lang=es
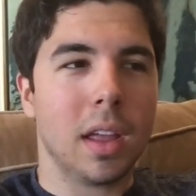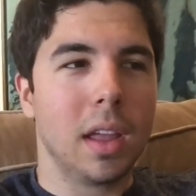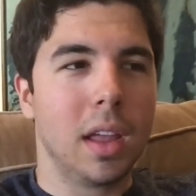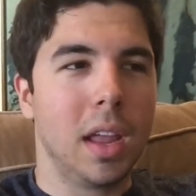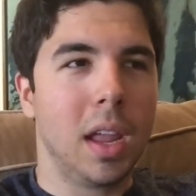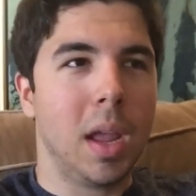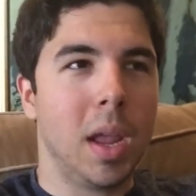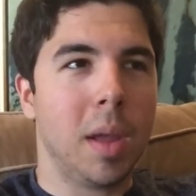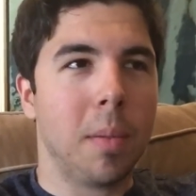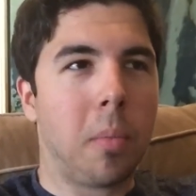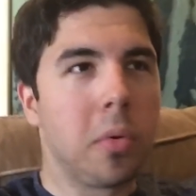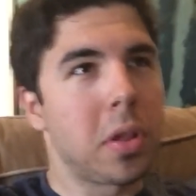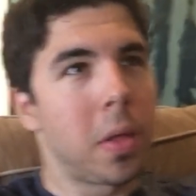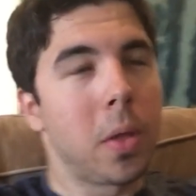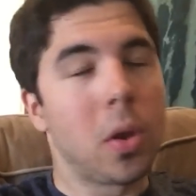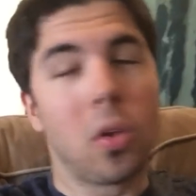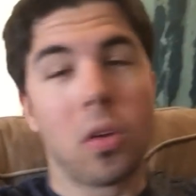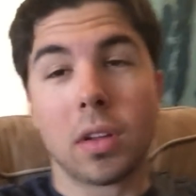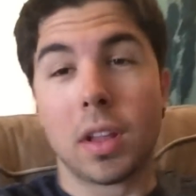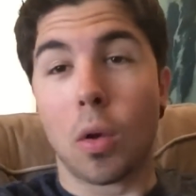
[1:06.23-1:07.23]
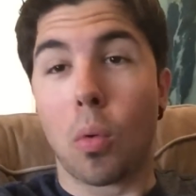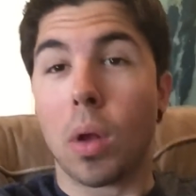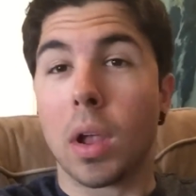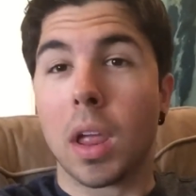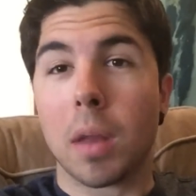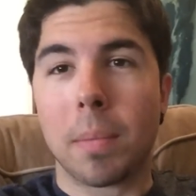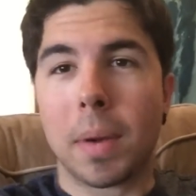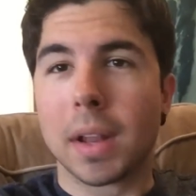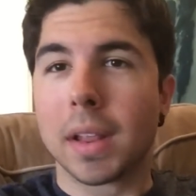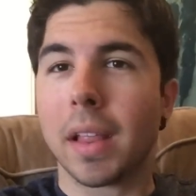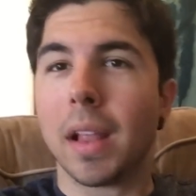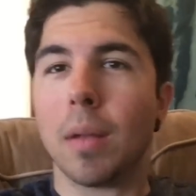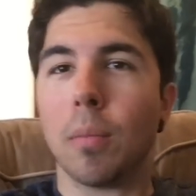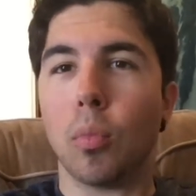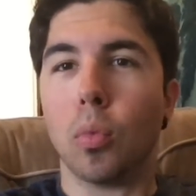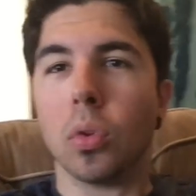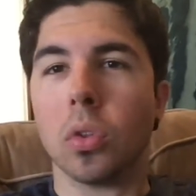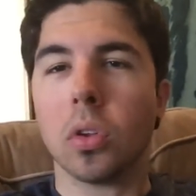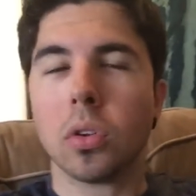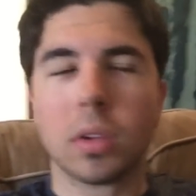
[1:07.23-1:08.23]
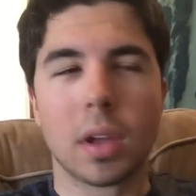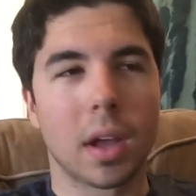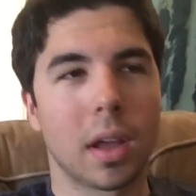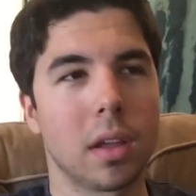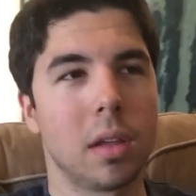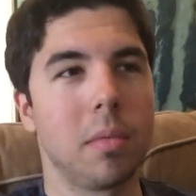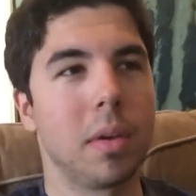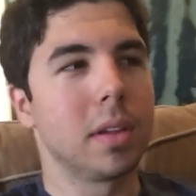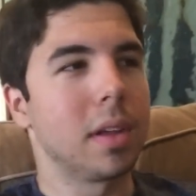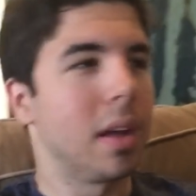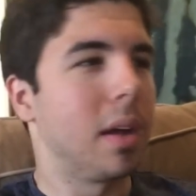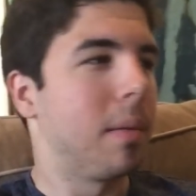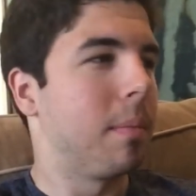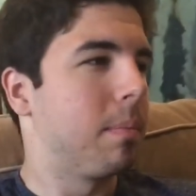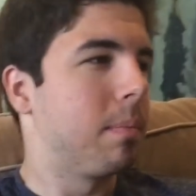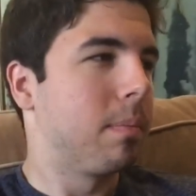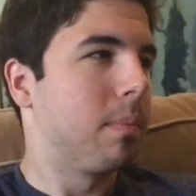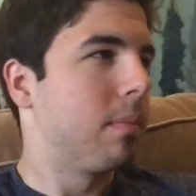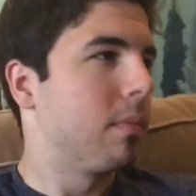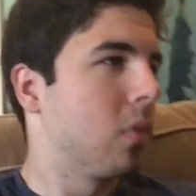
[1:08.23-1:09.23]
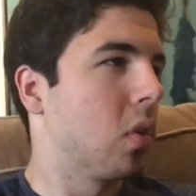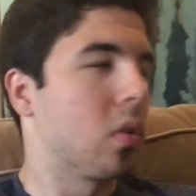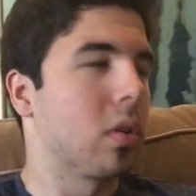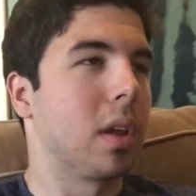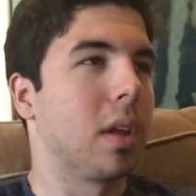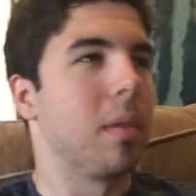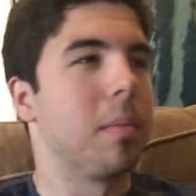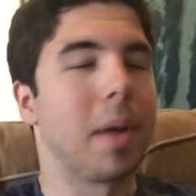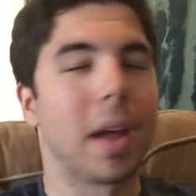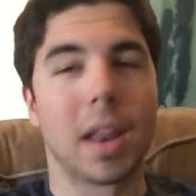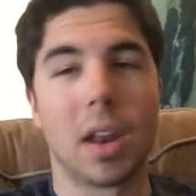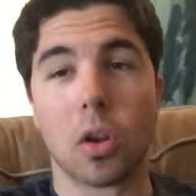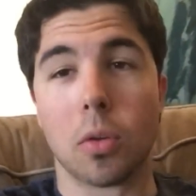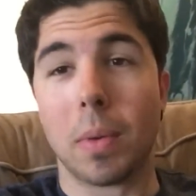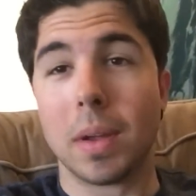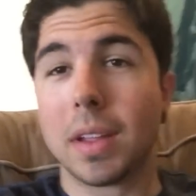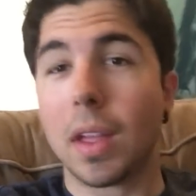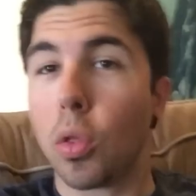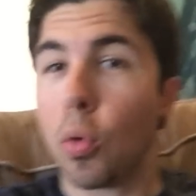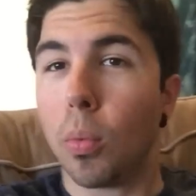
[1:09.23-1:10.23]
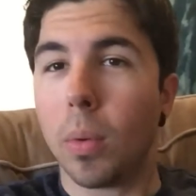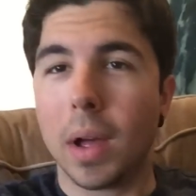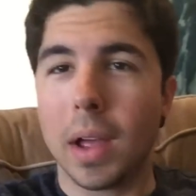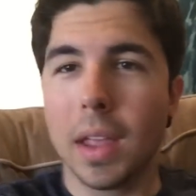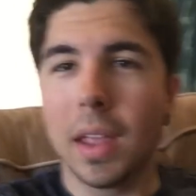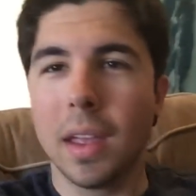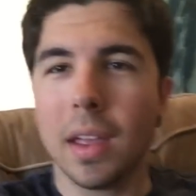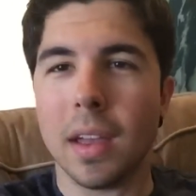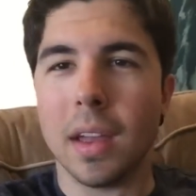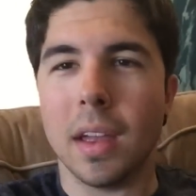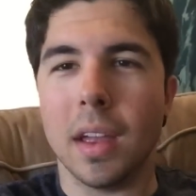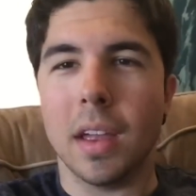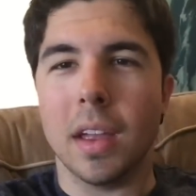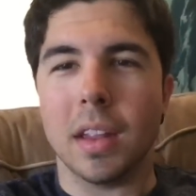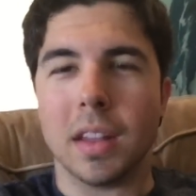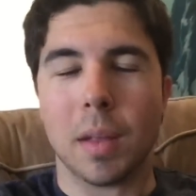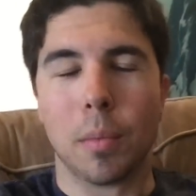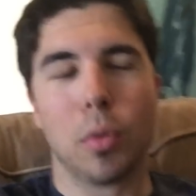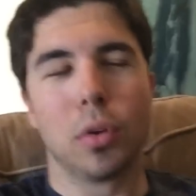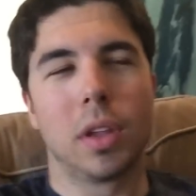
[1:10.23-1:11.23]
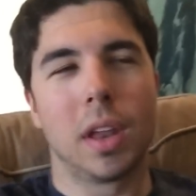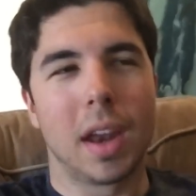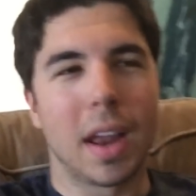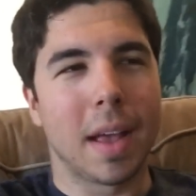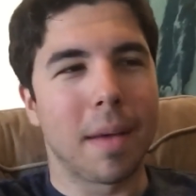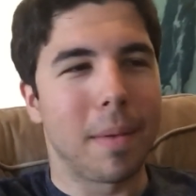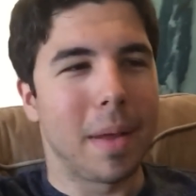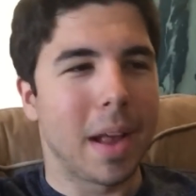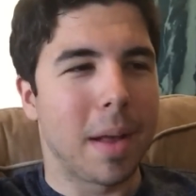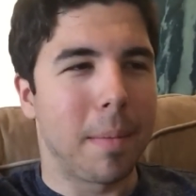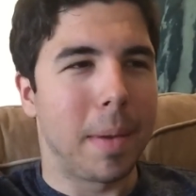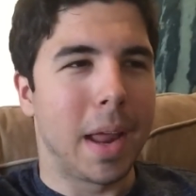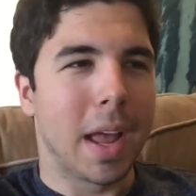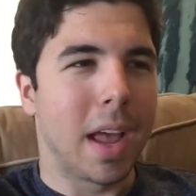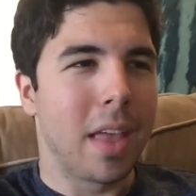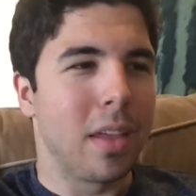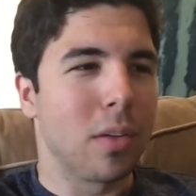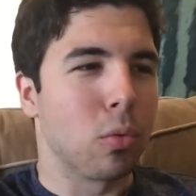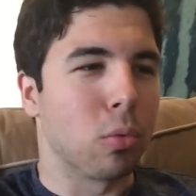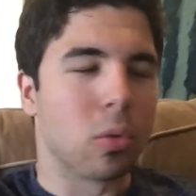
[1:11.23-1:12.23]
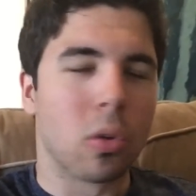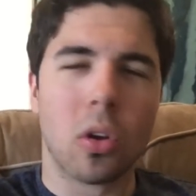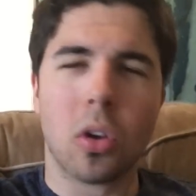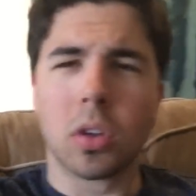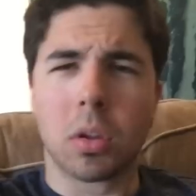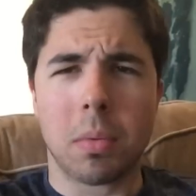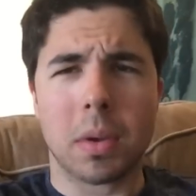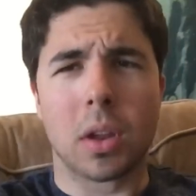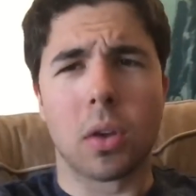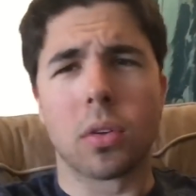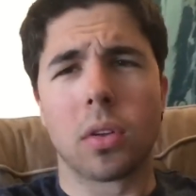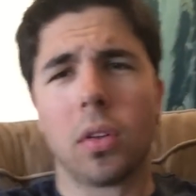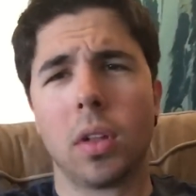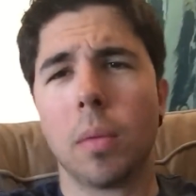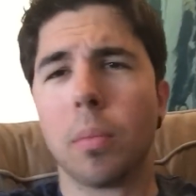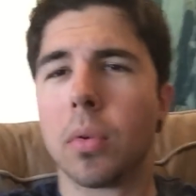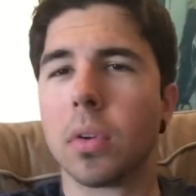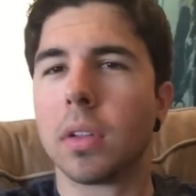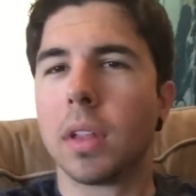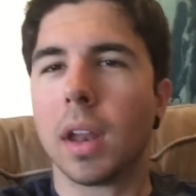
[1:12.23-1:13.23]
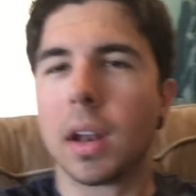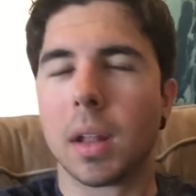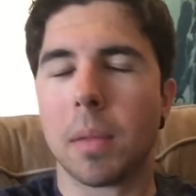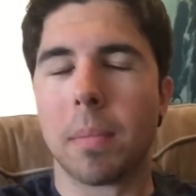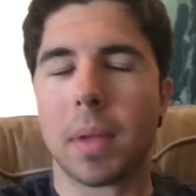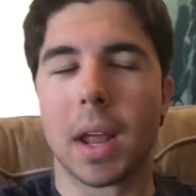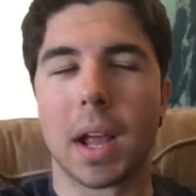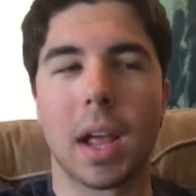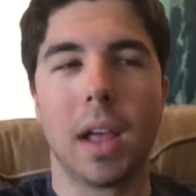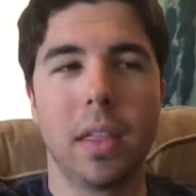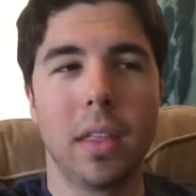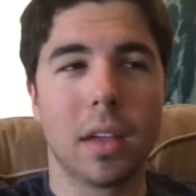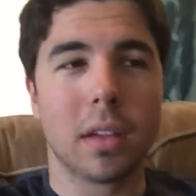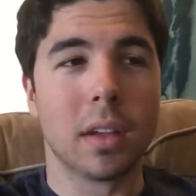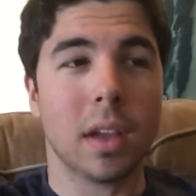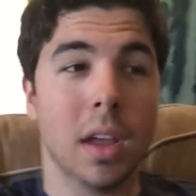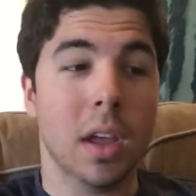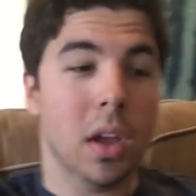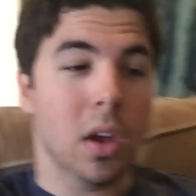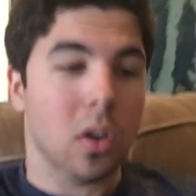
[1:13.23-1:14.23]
y puedes hacerlo desde cualquier parte del mundo. O sea, que si vais a, no sé, imaginaos, vais a Dubai te puedes tirar en paracaídas tú solo, si vas a Los puedes tirarte en paracaídas.